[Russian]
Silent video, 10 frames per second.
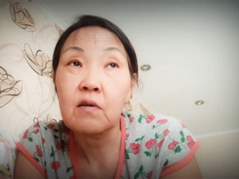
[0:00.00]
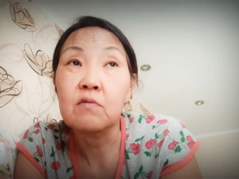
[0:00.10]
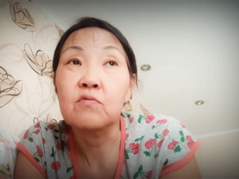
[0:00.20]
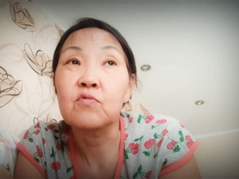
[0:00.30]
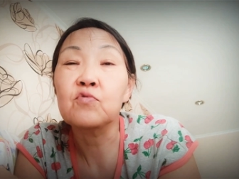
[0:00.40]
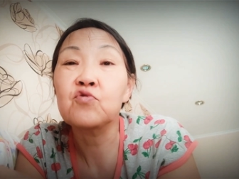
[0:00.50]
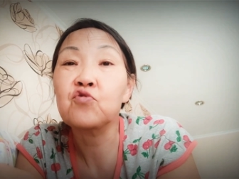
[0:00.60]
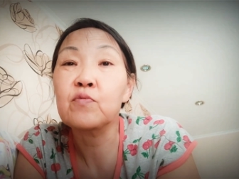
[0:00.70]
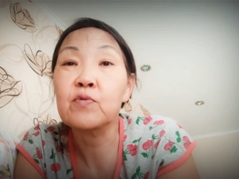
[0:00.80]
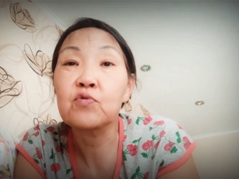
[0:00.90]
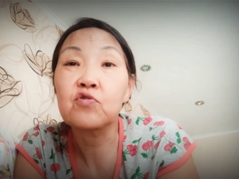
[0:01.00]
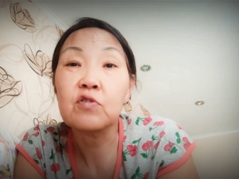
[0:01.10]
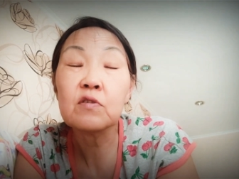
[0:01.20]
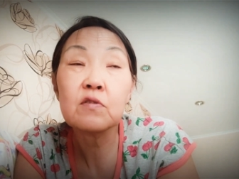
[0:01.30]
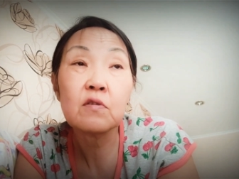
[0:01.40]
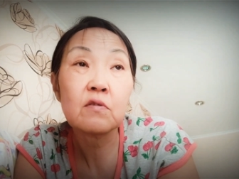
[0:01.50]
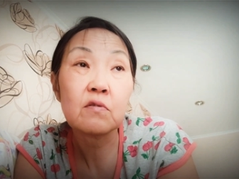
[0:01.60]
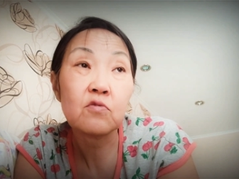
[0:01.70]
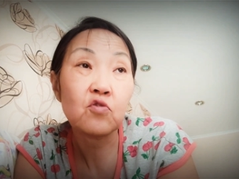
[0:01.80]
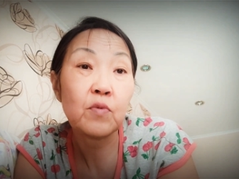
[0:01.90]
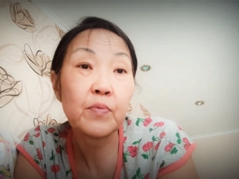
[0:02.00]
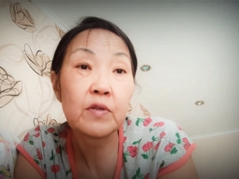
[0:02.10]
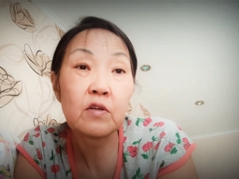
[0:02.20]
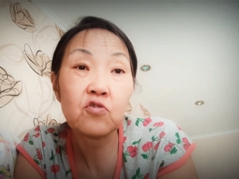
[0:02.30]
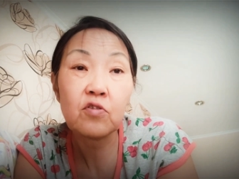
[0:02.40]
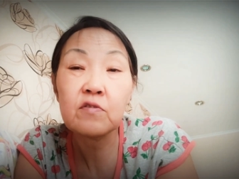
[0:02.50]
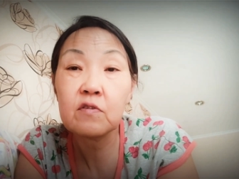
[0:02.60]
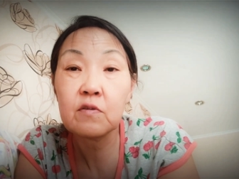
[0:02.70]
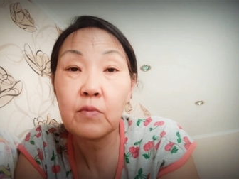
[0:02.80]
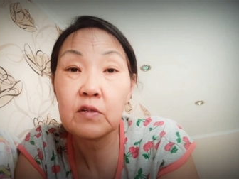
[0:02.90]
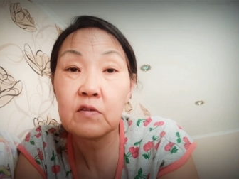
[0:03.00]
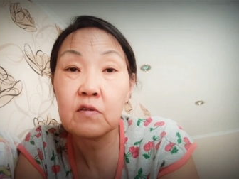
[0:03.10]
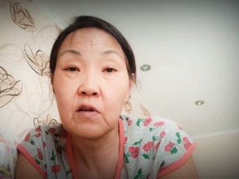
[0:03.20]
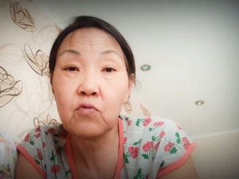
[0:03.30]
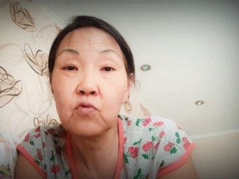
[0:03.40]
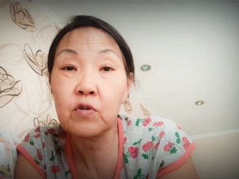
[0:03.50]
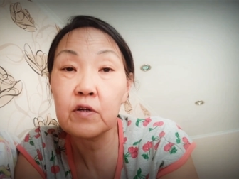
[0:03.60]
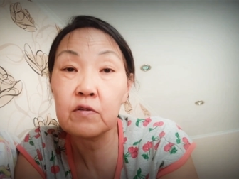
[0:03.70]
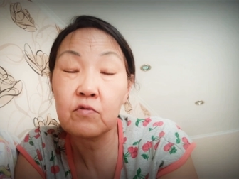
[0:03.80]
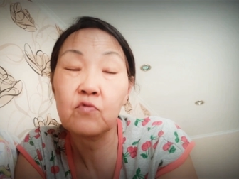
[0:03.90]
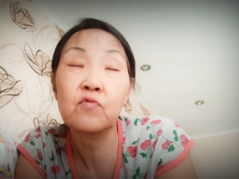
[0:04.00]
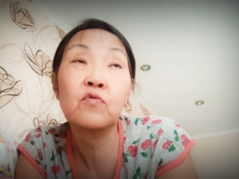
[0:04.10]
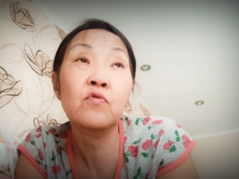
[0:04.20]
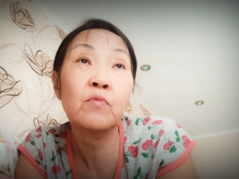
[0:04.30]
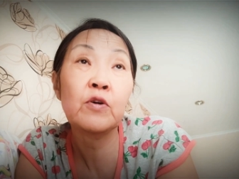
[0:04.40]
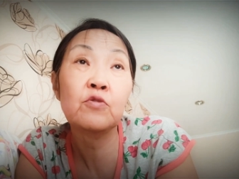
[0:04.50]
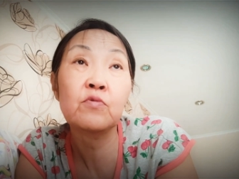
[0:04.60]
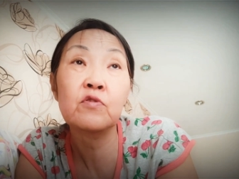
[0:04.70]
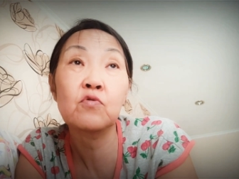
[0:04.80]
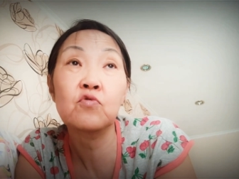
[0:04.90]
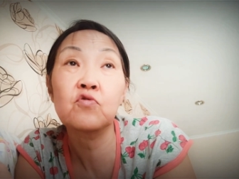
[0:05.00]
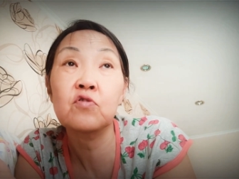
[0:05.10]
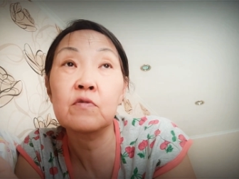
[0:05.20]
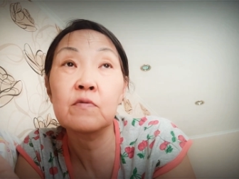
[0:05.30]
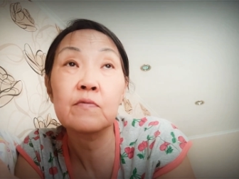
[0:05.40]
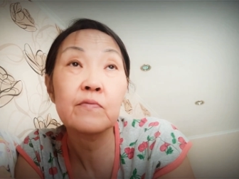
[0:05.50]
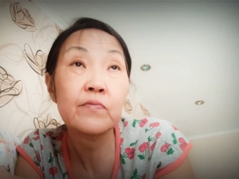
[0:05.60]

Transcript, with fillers: Ну, чтобы учиться, чтобы продолжать заниматься наукой, ну, в моем случае –